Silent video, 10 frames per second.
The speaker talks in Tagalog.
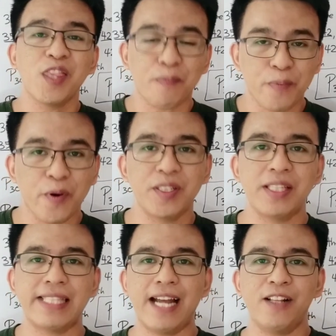the
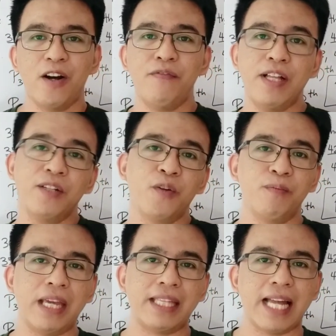percentile of
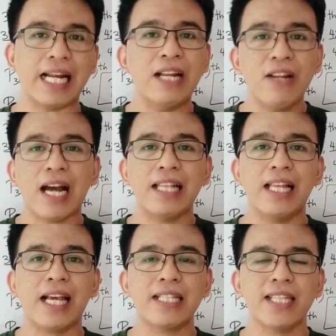ungrouped data. Ganun lang
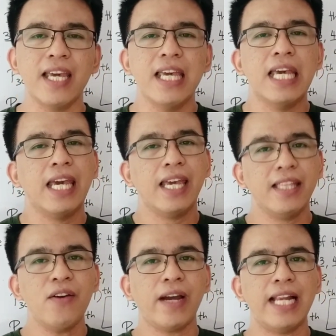kadali kasi hindi
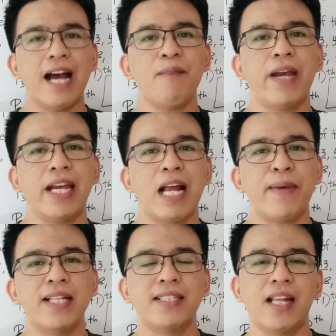nyo kailangan
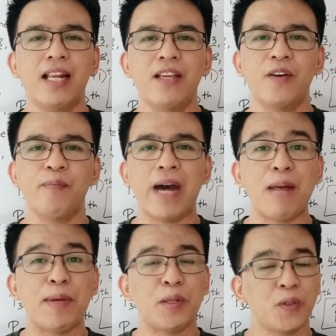pahirapan ang sarili nyo para
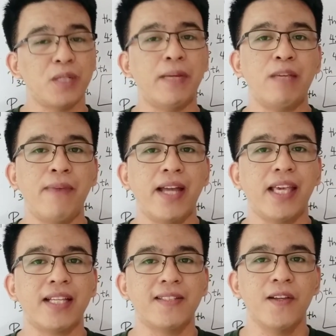matuto sa
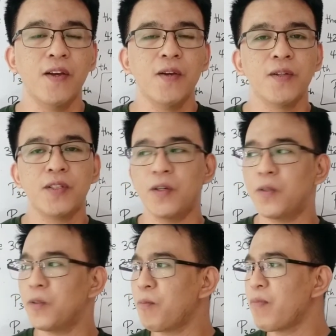mathematics.
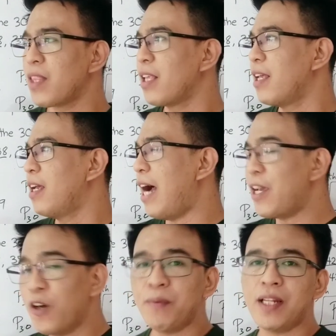So, I
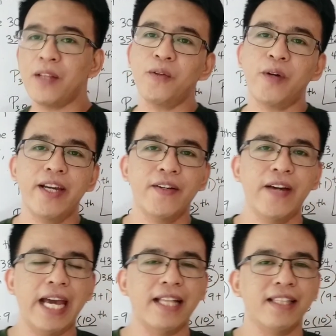hope na natuto kayo
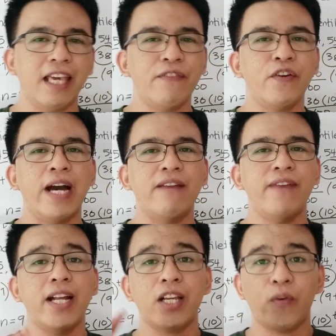and if you have
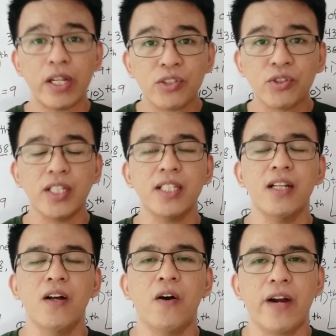any
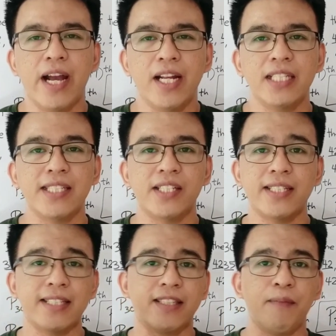question or any
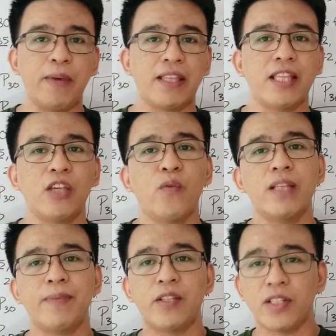suggested topic that you want
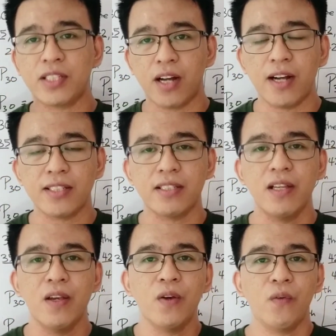me to discuss
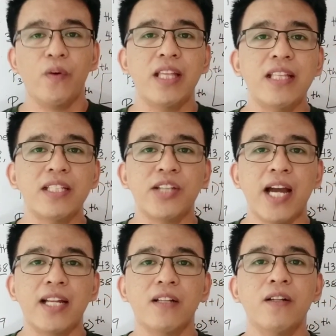within this
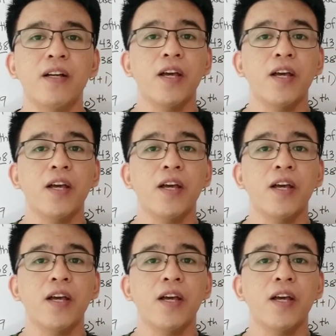channel,